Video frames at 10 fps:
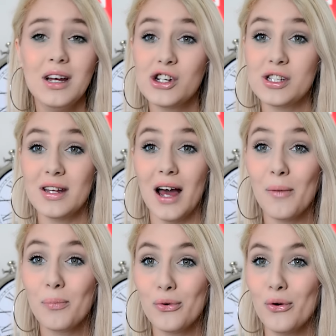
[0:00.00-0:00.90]
J'étais
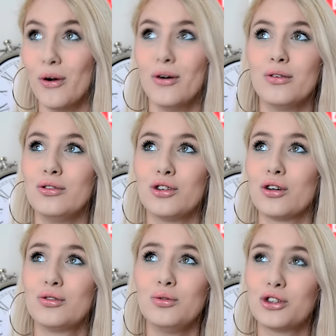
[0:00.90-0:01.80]
un peu
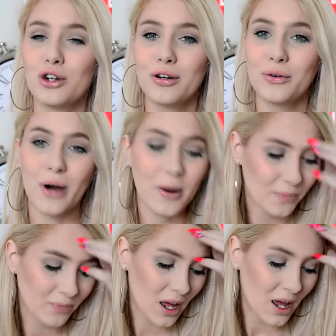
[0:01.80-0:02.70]
genre sous le choc quoi.
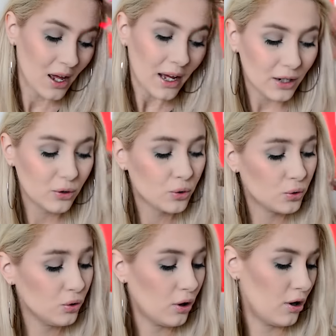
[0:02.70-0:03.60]
Et du
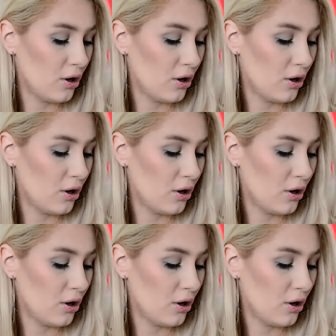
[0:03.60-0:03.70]
coup,